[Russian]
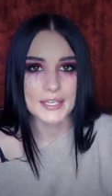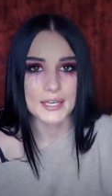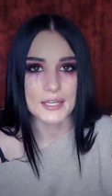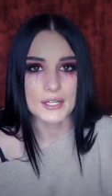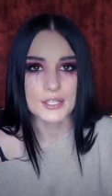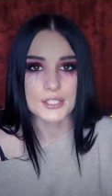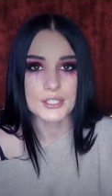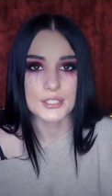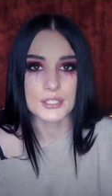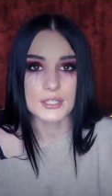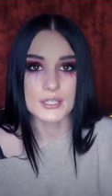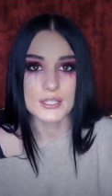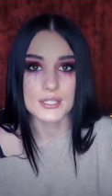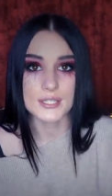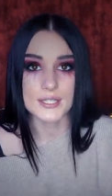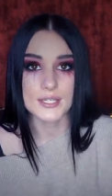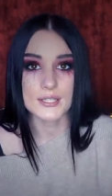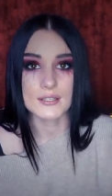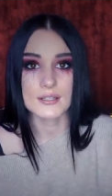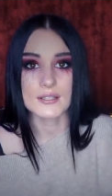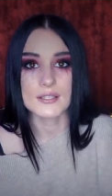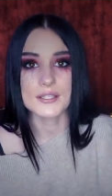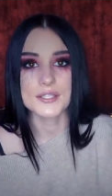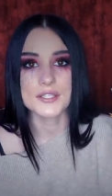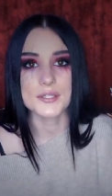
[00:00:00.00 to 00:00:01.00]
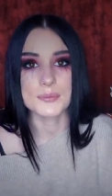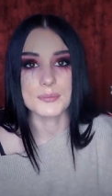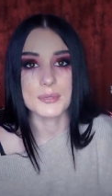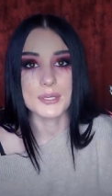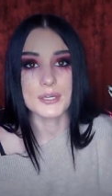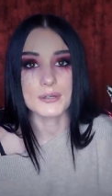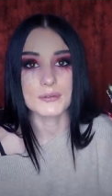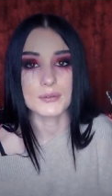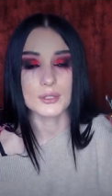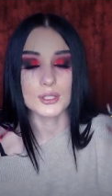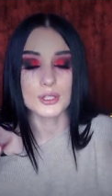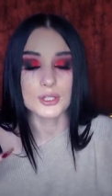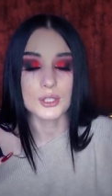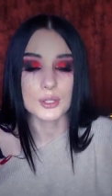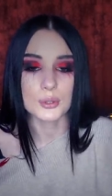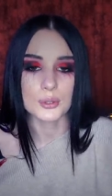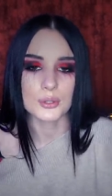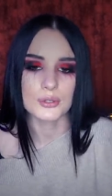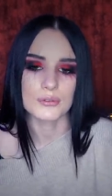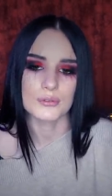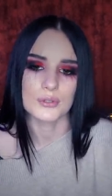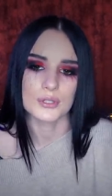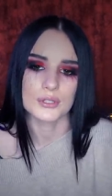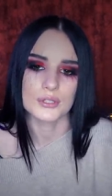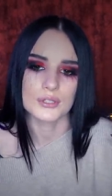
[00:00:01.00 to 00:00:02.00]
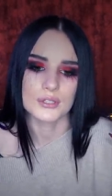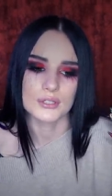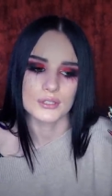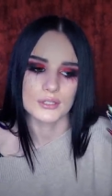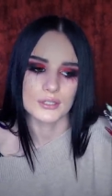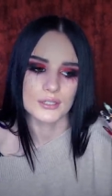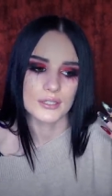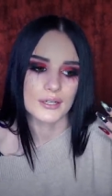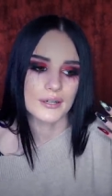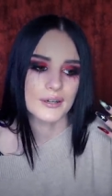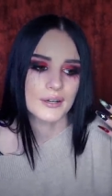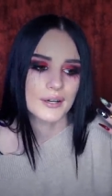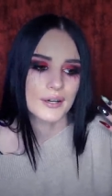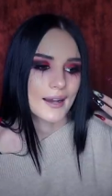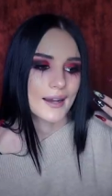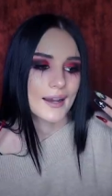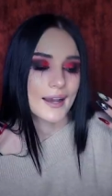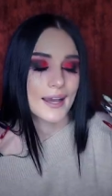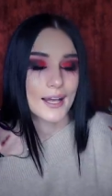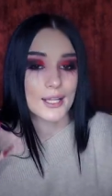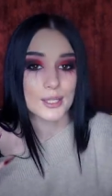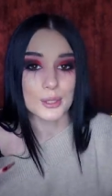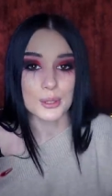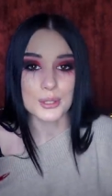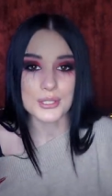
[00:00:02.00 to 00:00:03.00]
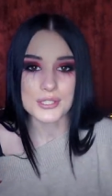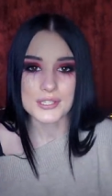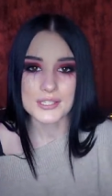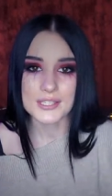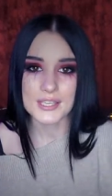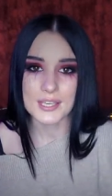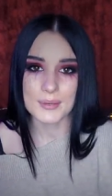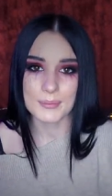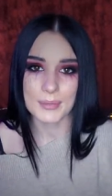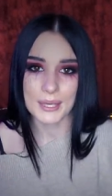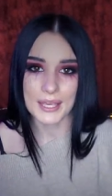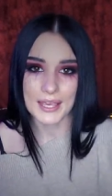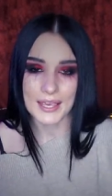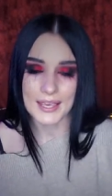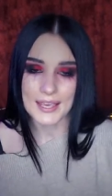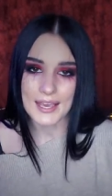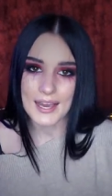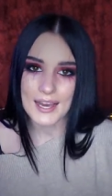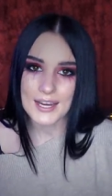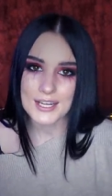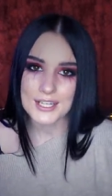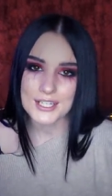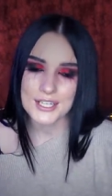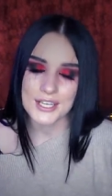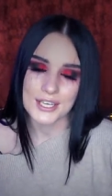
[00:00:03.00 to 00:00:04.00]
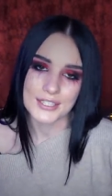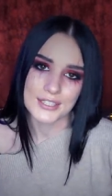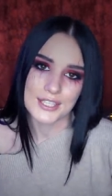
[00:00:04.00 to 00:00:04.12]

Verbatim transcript: я решила сделать себе вот такой вот э, хэллоуинский макияж.